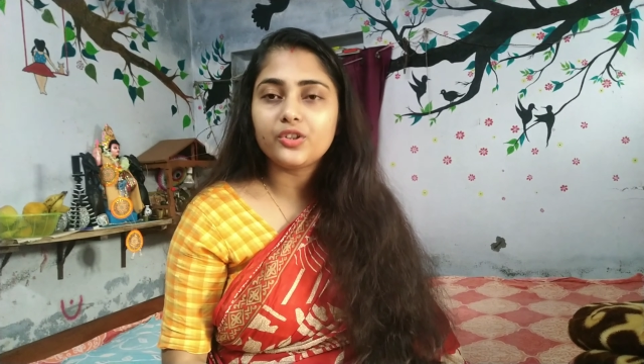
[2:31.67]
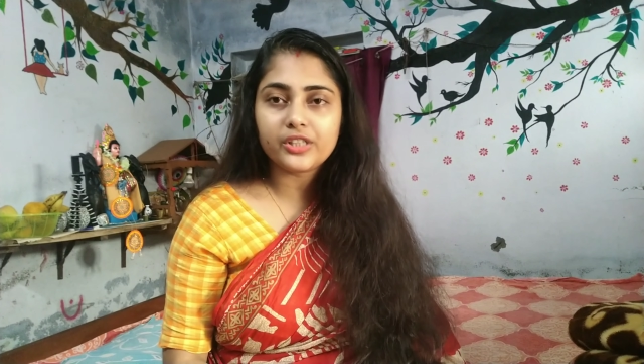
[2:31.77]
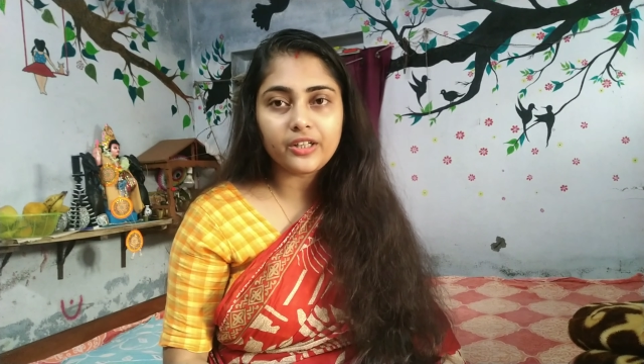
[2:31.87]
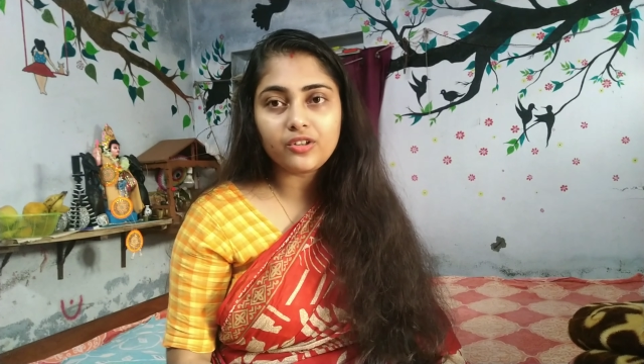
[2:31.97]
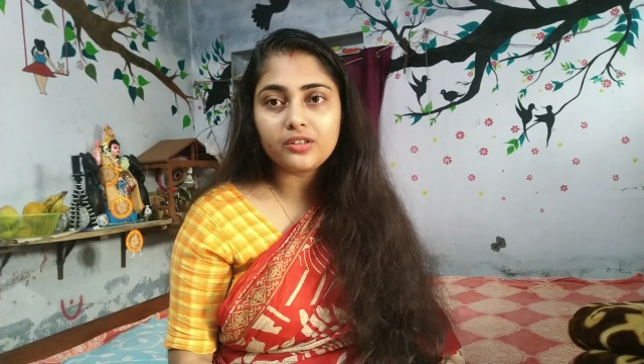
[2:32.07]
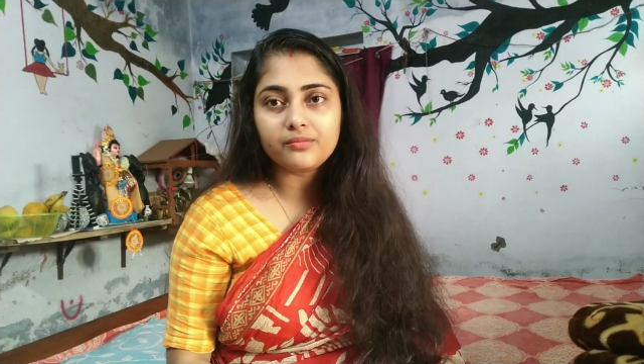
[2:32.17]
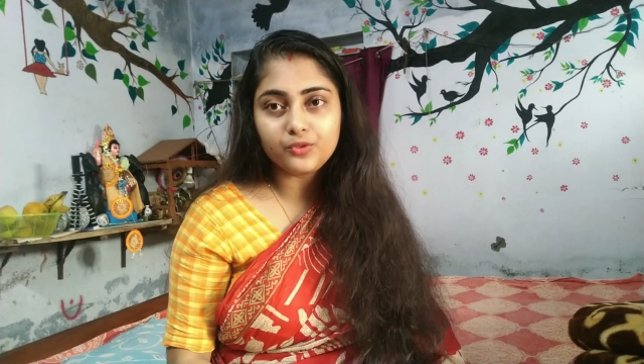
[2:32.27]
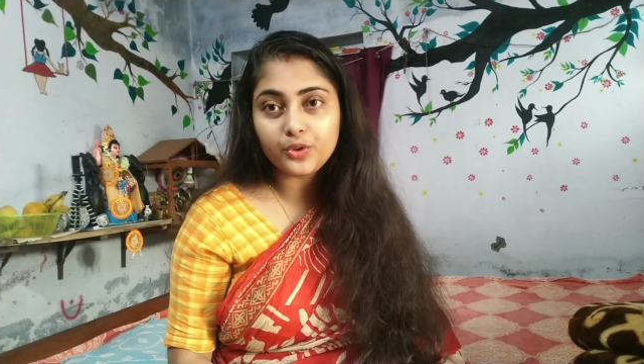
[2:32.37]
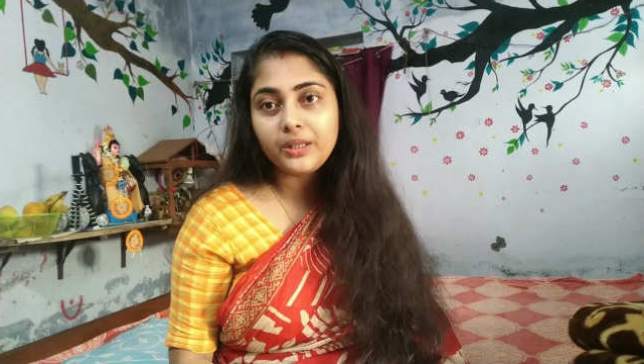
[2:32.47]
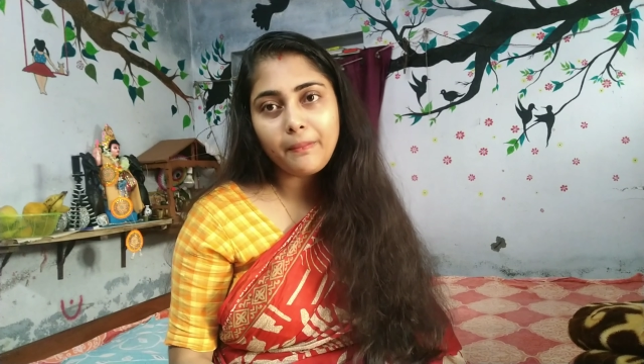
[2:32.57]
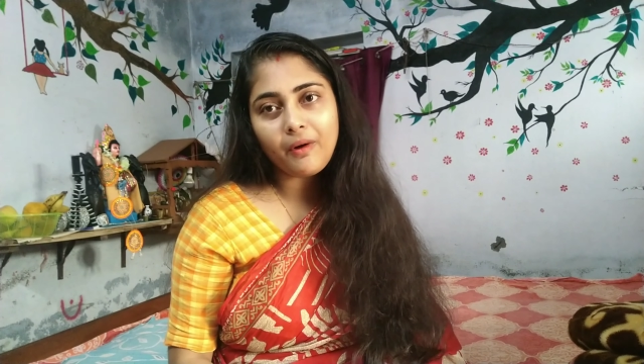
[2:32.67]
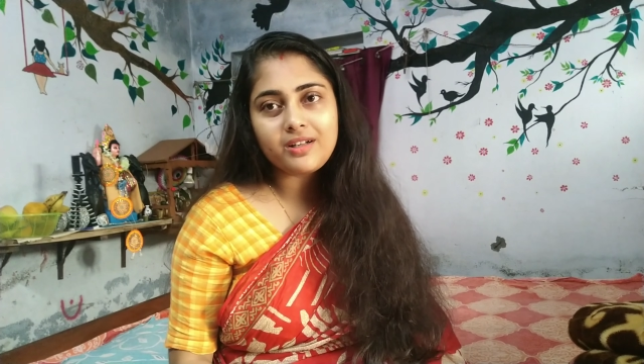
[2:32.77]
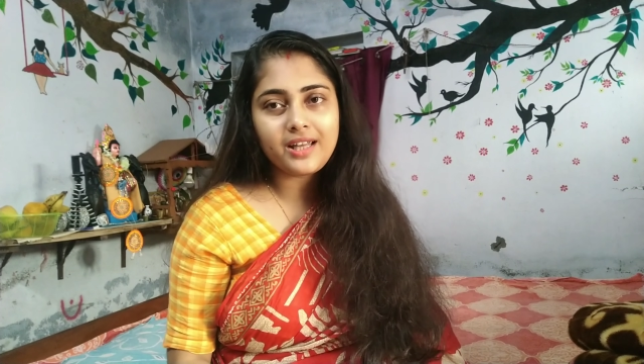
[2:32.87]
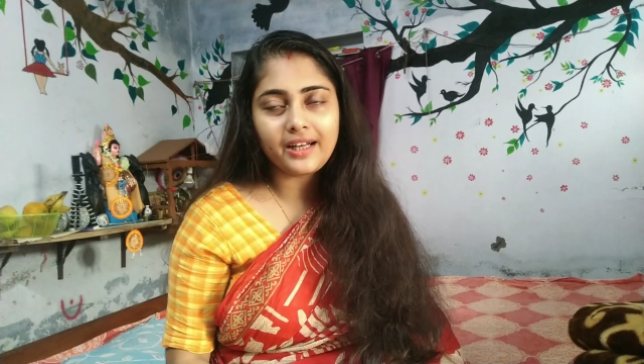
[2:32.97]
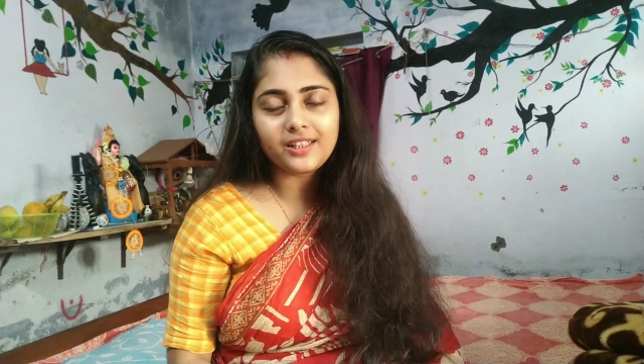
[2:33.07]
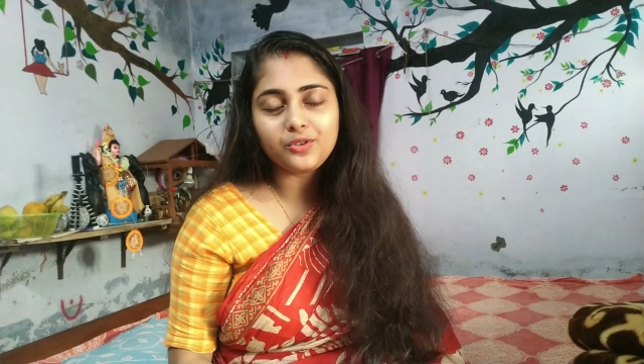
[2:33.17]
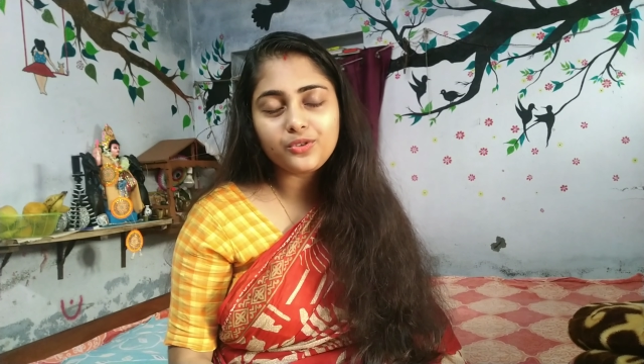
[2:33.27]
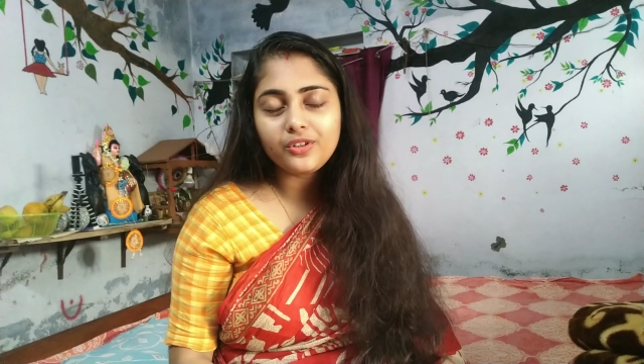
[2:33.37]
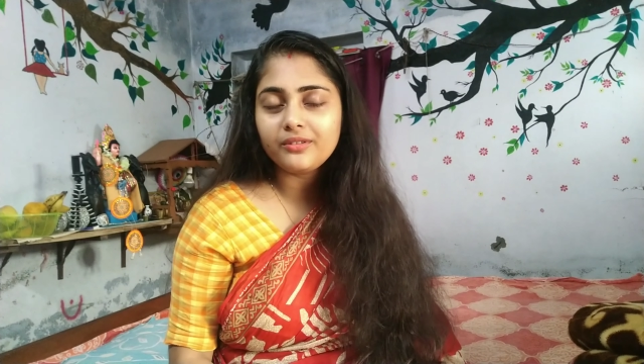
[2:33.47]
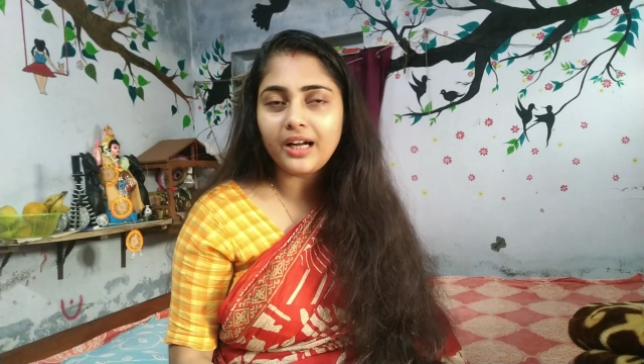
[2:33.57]
তো সেগুলো যদি পাওয়া যায় একটা
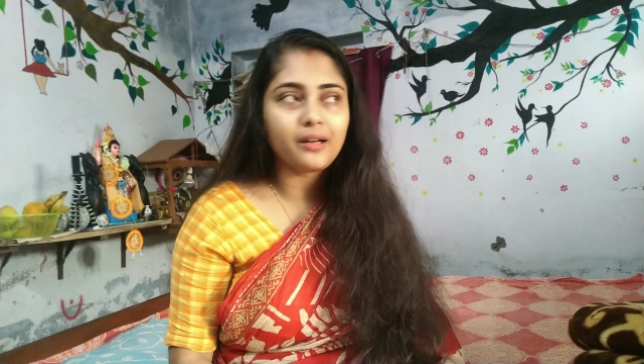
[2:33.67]
দুটো